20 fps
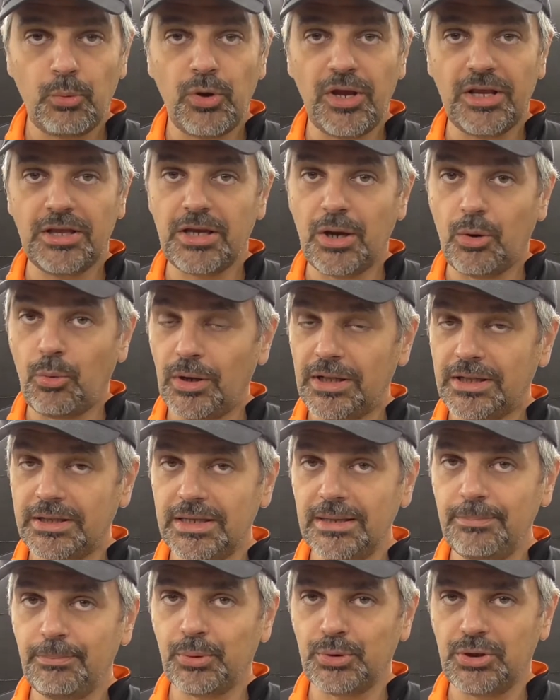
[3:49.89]
Quindi quel
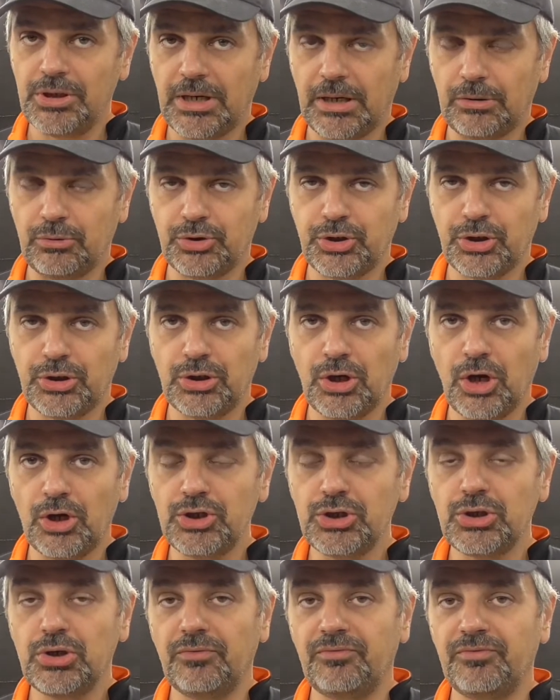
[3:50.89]
tipo di
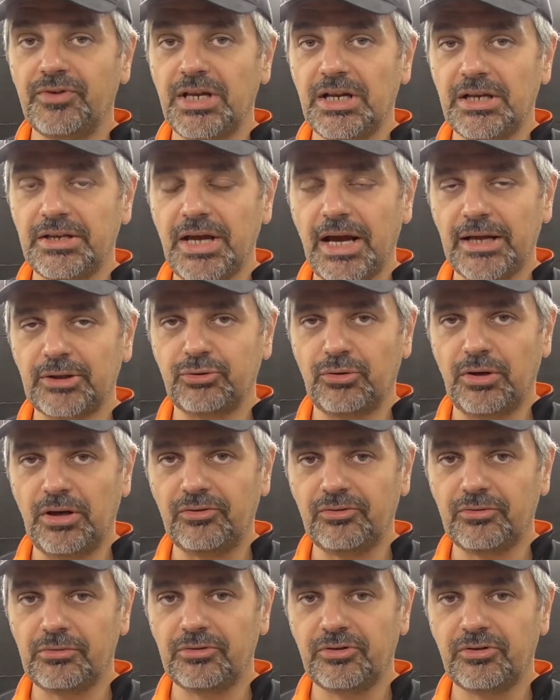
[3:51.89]
nanotecnologico viene dato
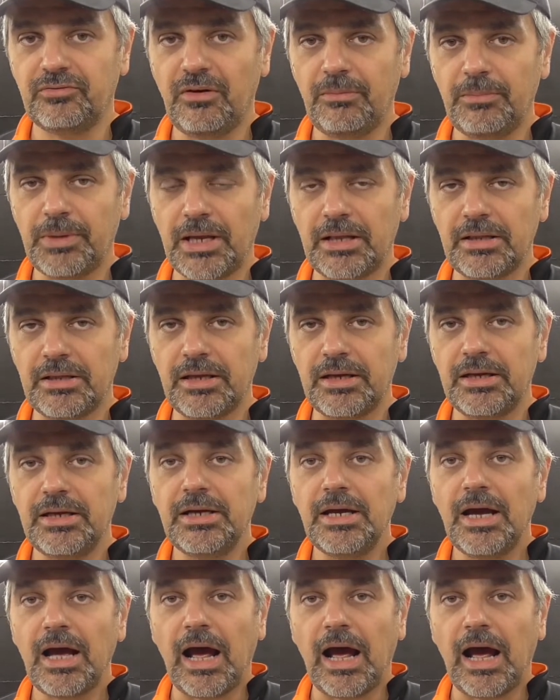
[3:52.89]
esclusivamente